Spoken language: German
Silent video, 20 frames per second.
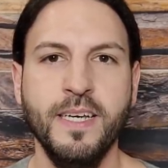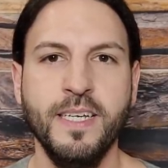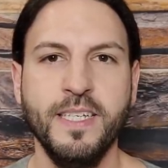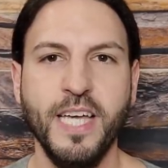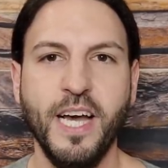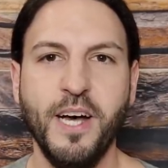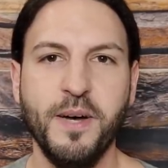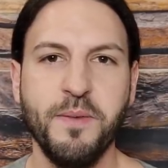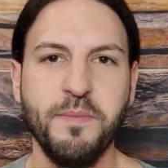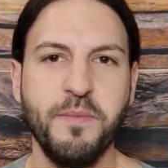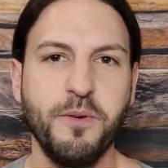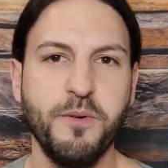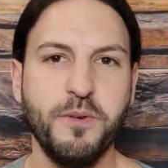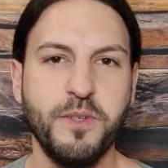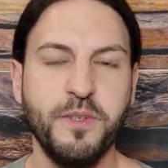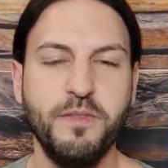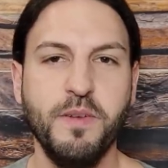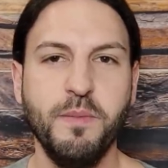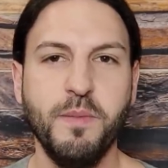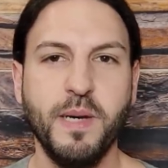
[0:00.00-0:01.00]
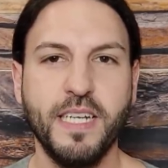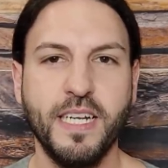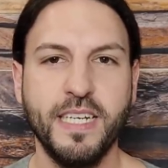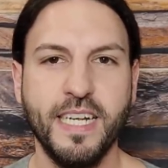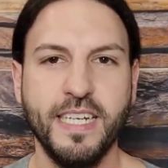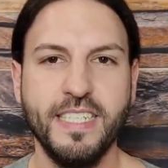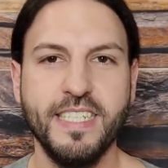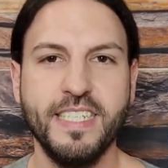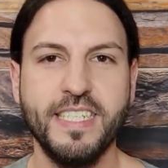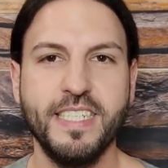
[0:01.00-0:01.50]
Ja, und wie man
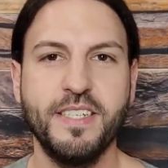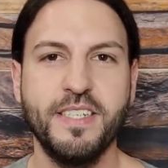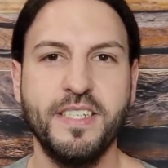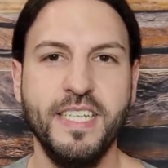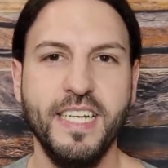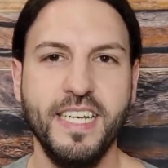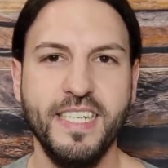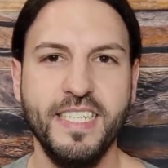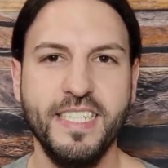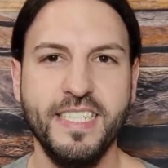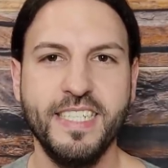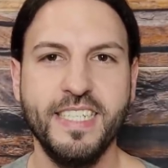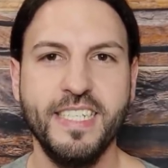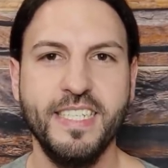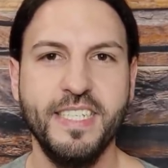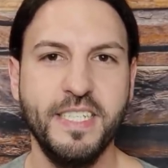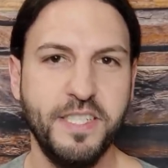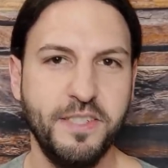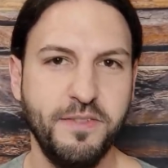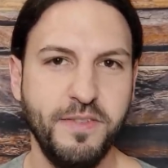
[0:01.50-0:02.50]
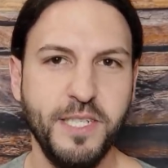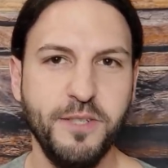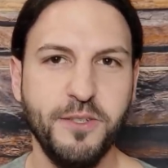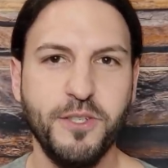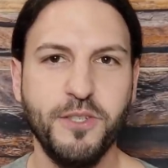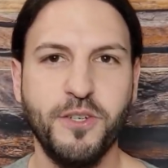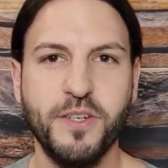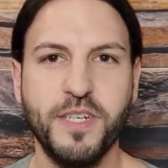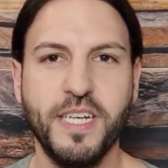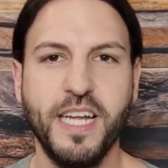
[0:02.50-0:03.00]
anhand des Titels dieses Videos
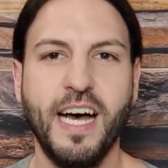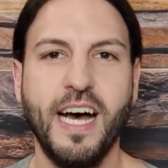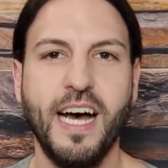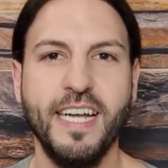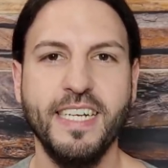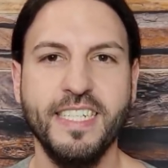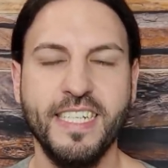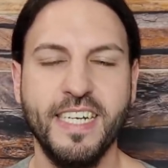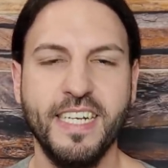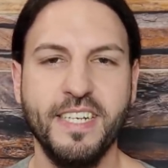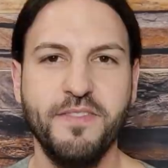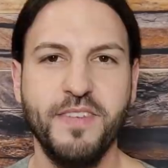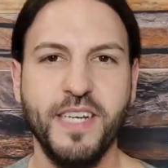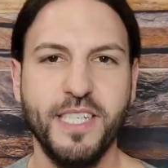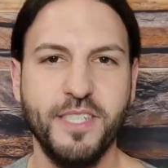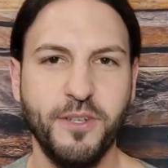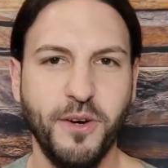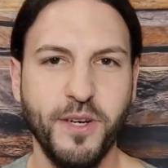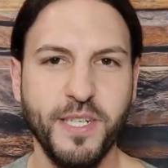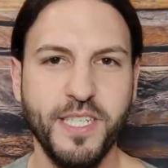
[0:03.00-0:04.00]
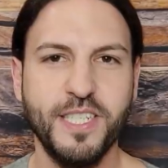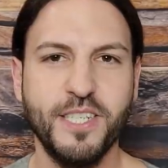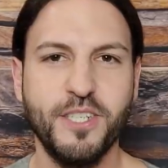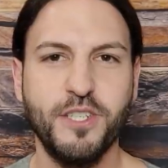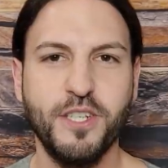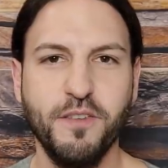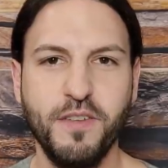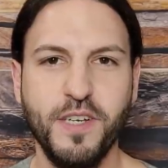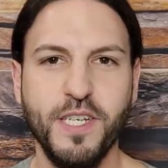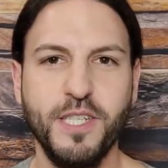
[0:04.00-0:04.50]
schon erahnen kann, werde ich heute das
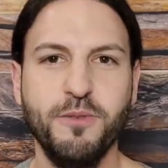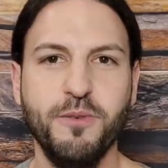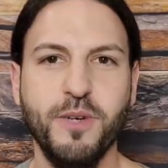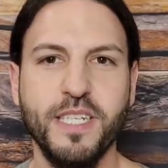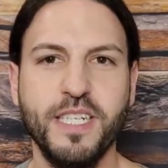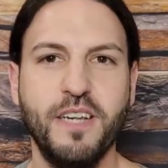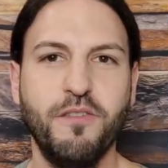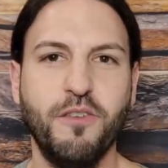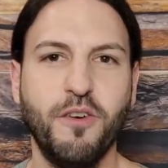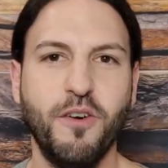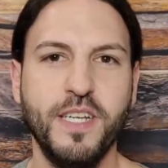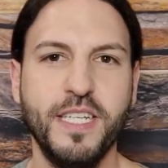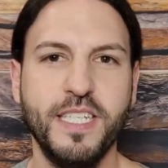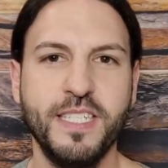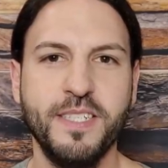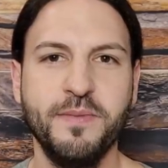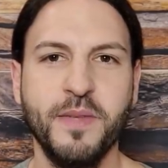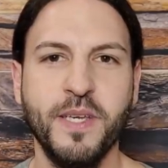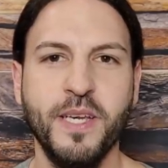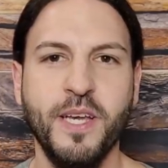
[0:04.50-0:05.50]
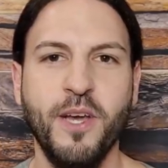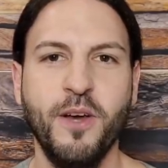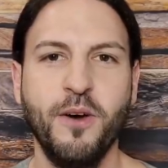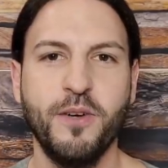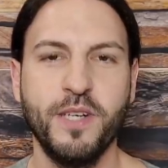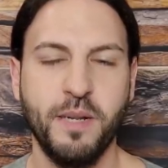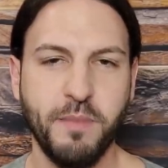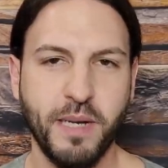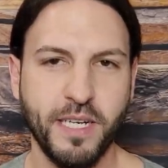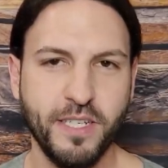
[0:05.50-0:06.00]
schriftliche Urteil vorlesen
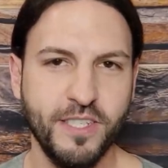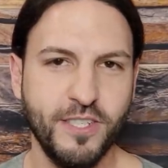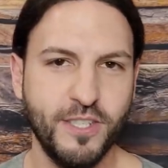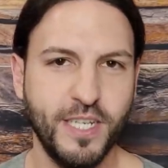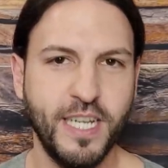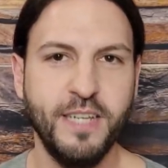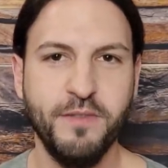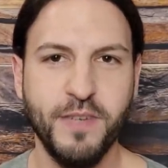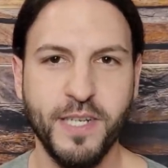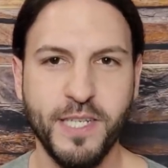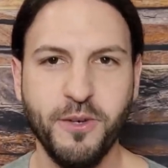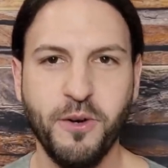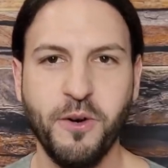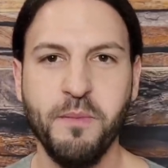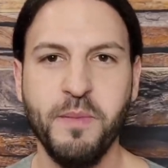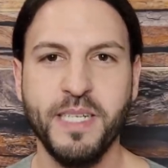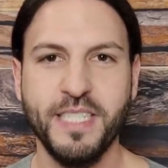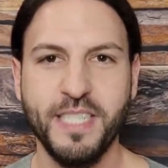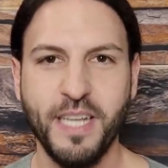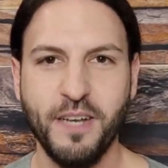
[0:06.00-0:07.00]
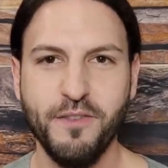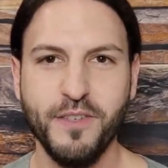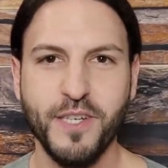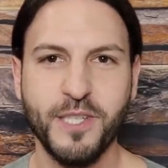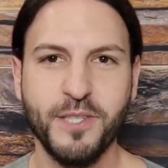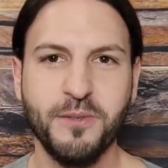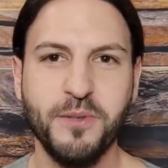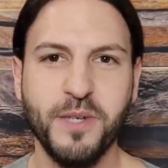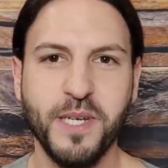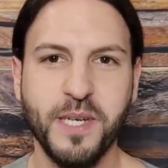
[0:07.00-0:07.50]
und an manchen Stellen werde ich auch meinen Senf
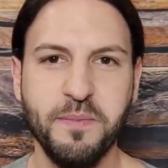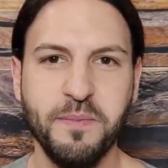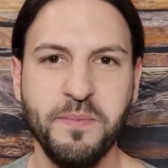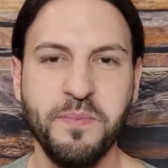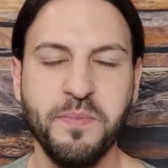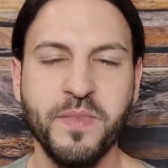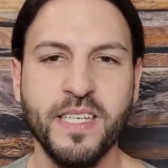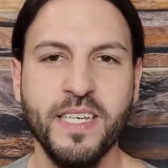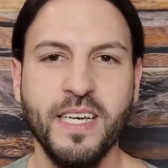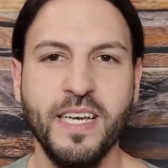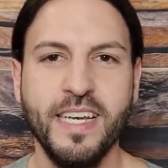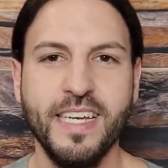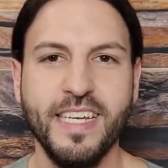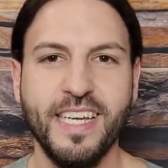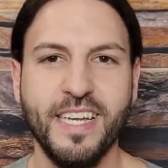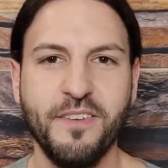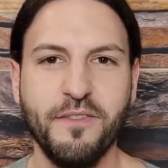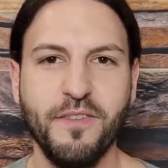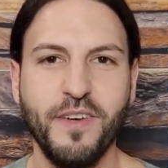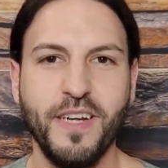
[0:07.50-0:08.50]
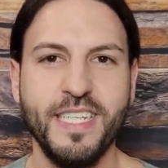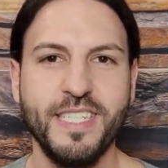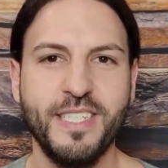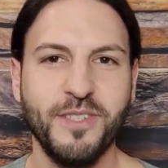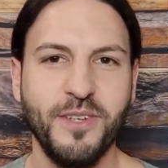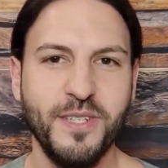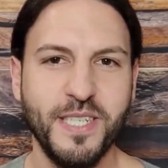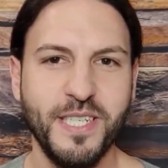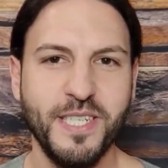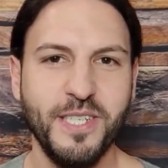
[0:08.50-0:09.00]
dazugeben. Jedenfalls
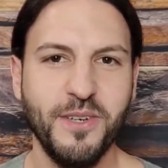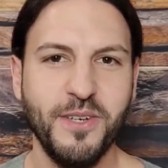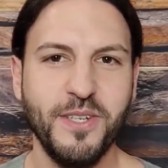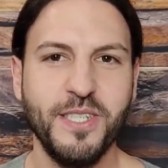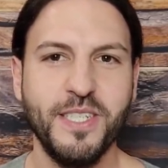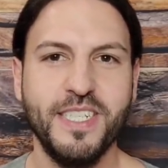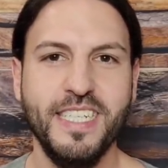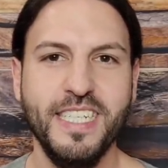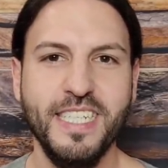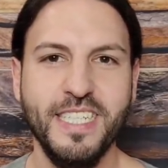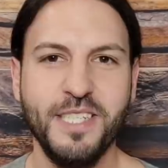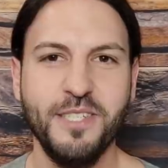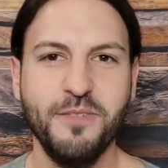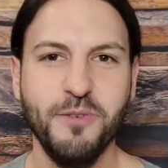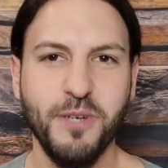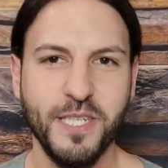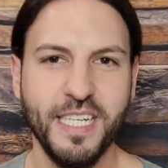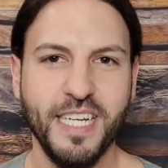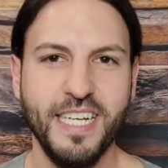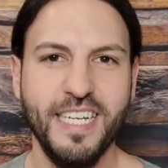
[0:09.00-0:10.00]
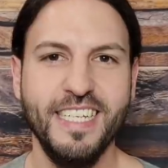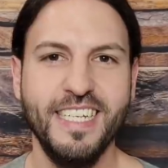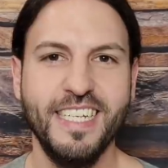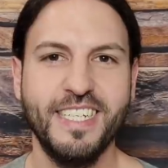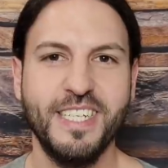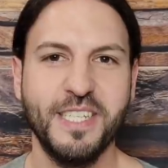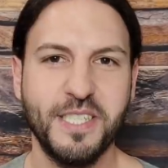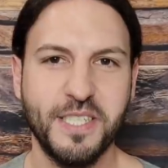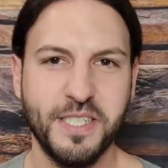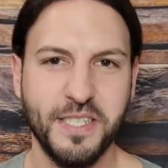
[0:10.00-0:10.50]
solltet ihr euch dieses Urteil,
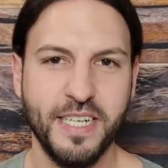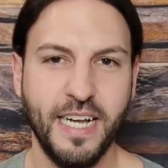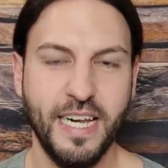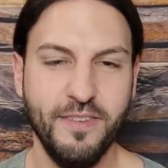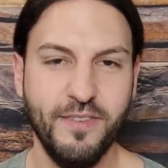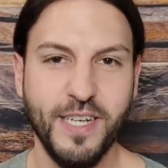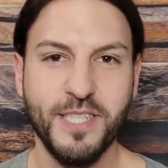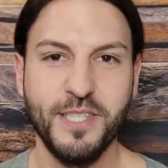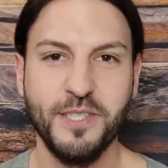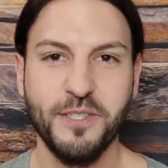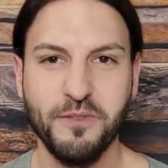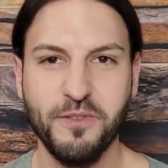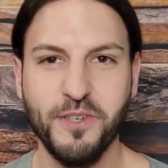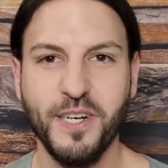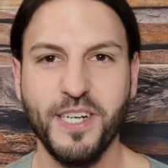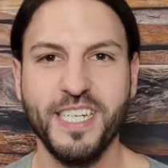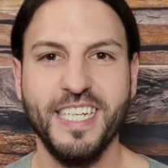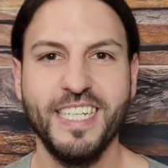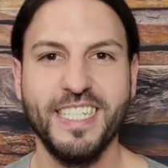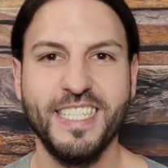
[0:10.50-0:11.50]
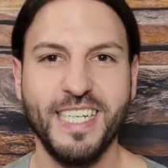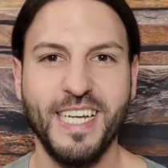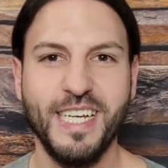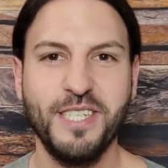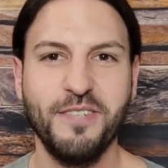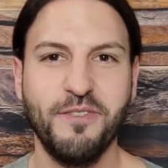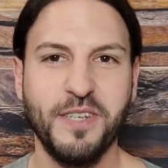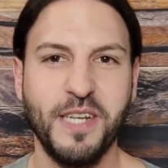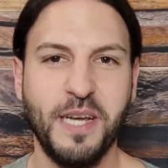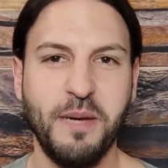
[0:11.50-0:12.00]
das teilweise so wirkt, als sei
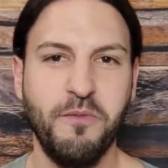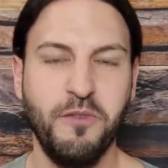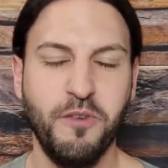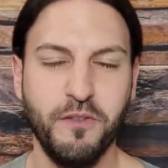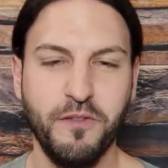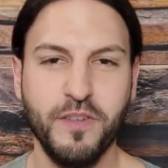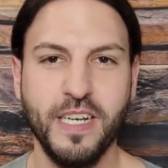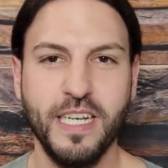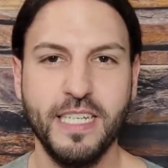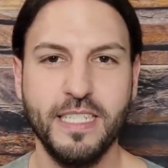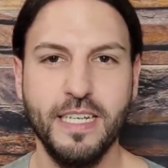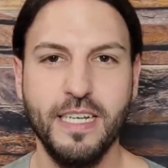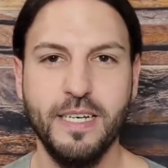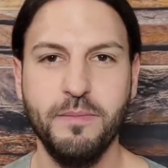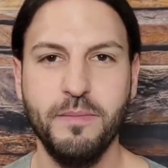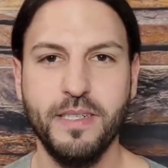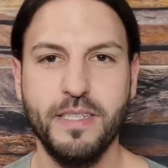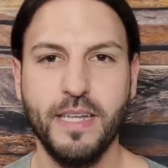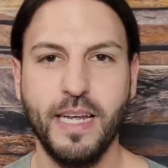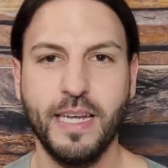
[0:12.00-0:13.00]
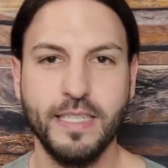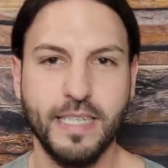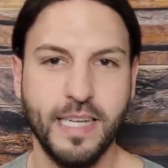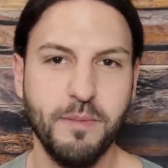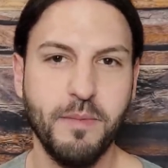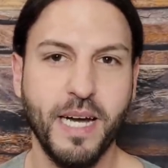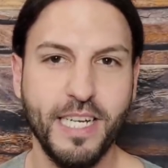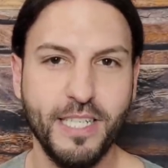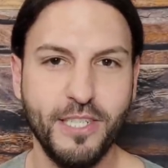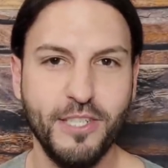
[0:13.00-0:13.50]
es von einem Fünftklässler mit
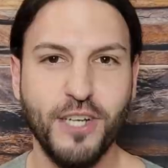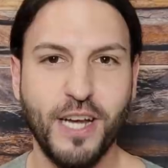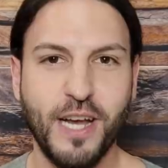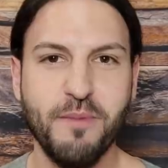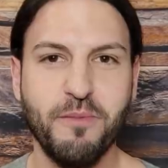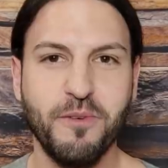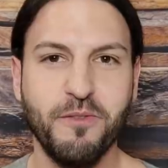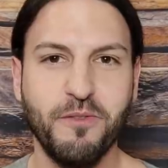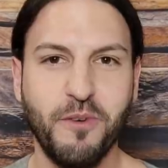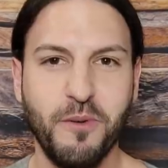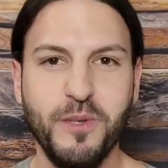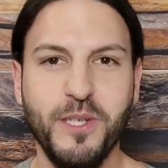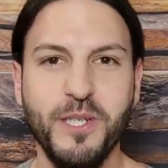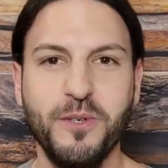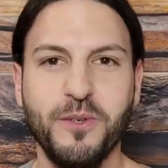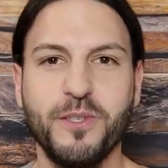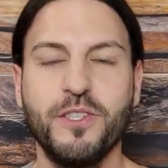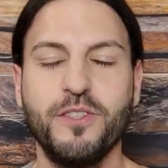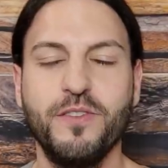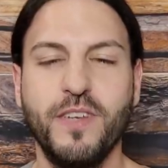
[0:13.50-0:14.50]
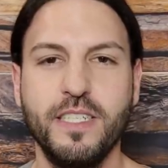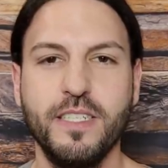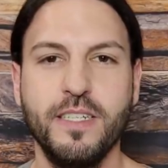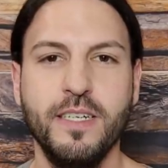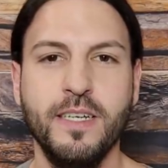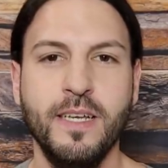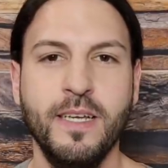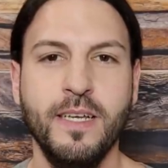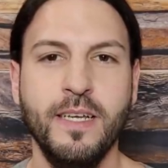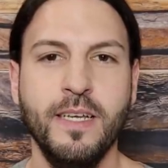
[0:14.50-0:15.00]
extremer Rechtschreib- und
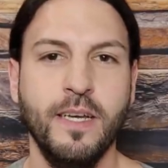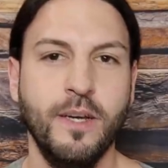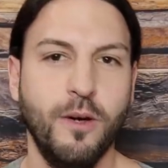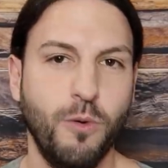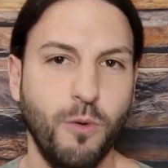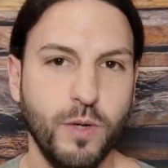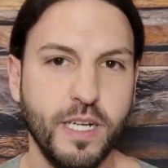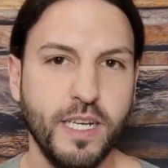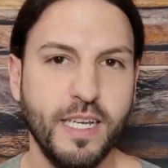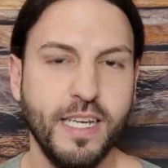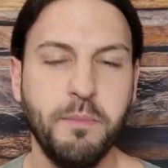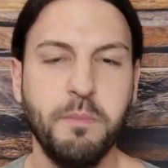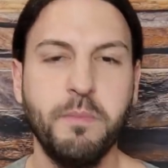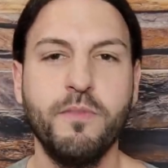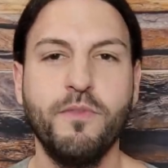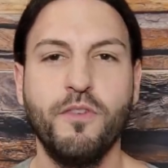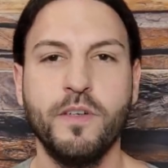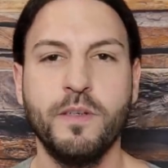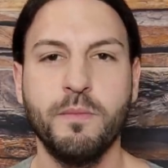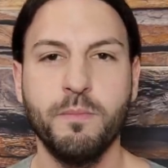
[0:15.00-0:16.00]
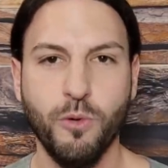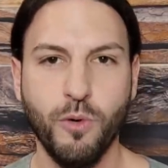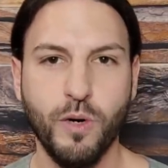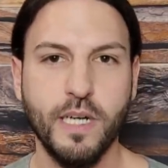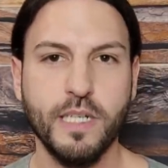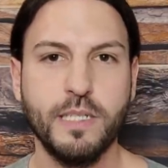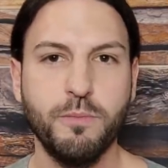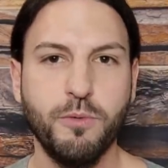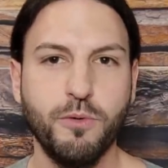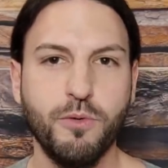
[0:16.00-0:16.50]
Formulierungsschwäche, oder eben von
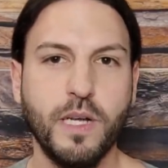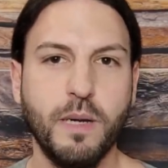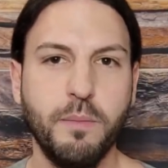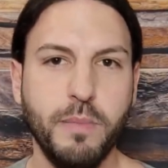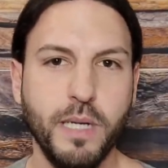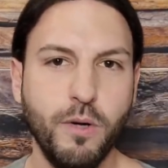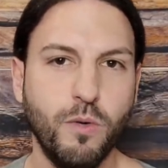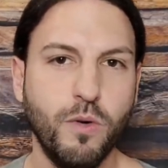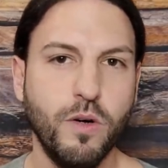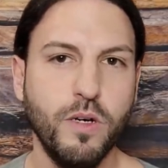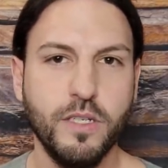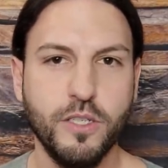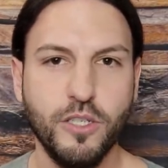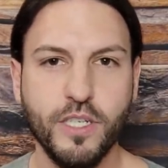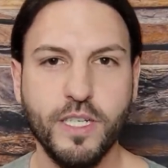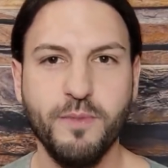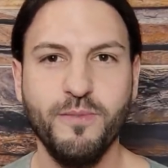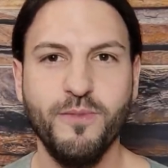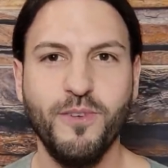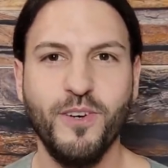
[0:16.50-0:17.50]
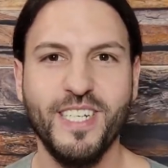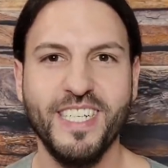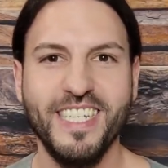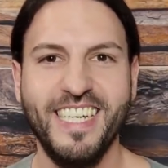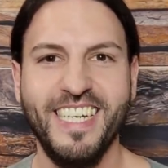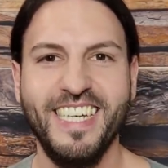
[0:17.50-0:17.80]
Borats Bruder Billo geschrieben worden,